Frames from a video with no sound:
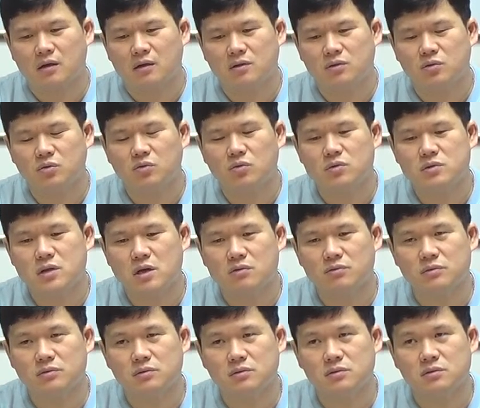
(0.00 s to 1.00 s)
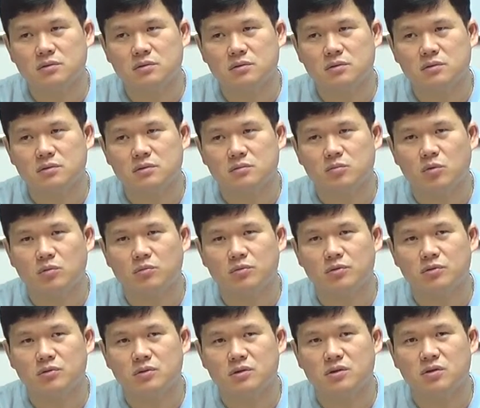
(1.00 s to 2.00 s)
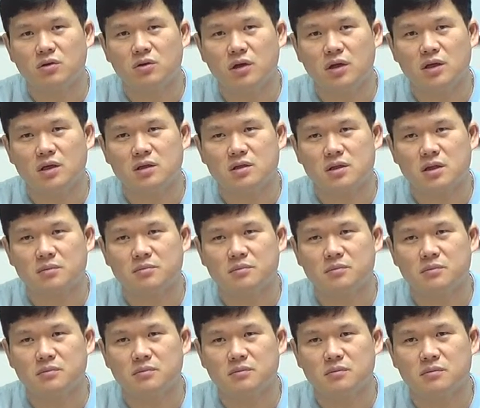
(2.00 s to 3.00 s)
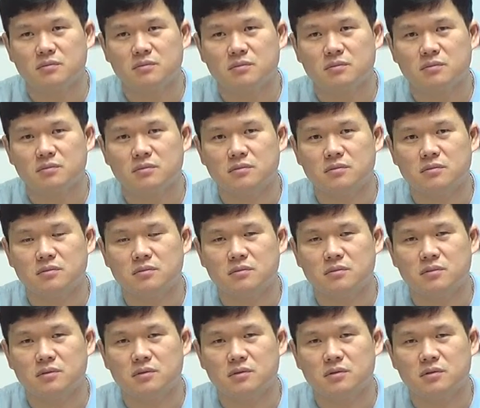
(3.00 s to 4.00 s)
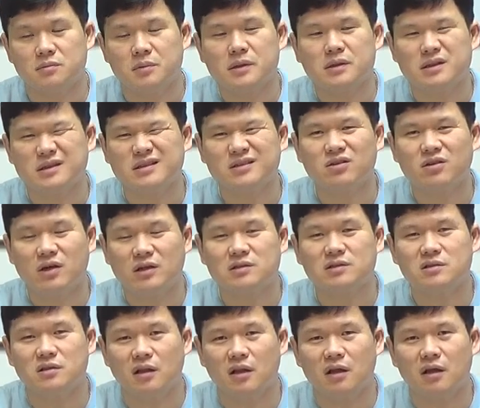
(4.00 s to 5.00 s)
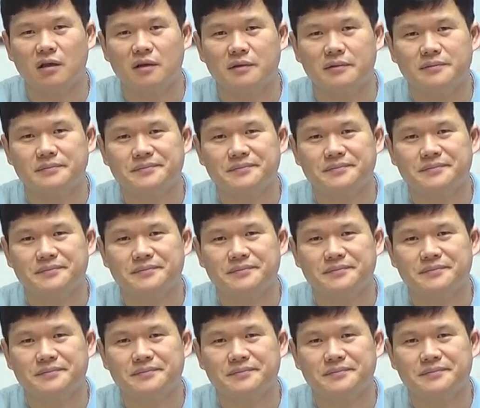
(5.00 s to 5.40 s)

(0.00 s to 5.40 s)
그 정도 사운드를 몸으로 느껴야 이게 참 음악 듣는 것 같은데,